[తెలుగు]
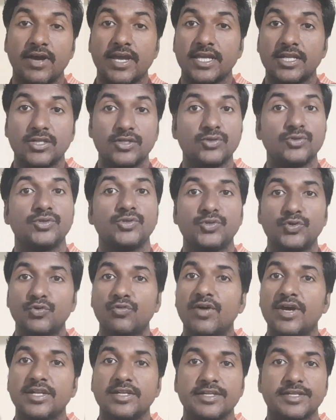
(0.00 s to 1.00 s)
వైల్ డూ
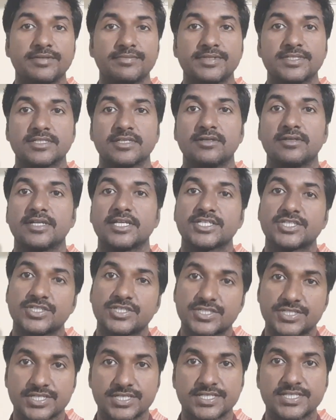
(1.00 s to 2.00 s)
వైల్ నేర్పిస్తారు
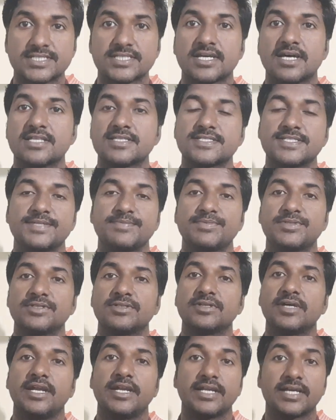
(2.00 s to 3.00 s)
నెక్స్ట్ స్ట్రింగ్స్ కాన్సెప్ట్
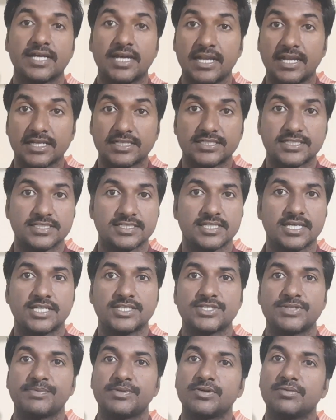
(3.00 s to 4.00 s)
అండ్ కలెక్షన్స్
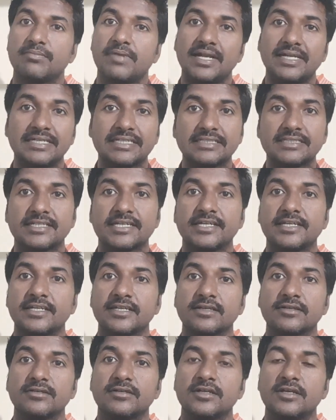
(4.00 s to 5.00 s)
కాన్సెప్ట్ మల్టీ
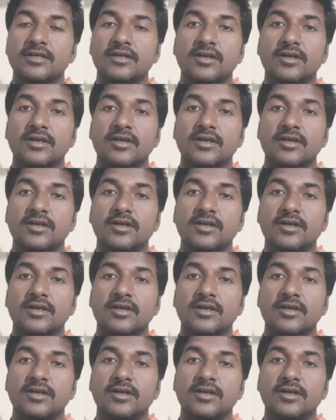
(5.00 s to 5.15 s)
థ్రెడ్డింగ్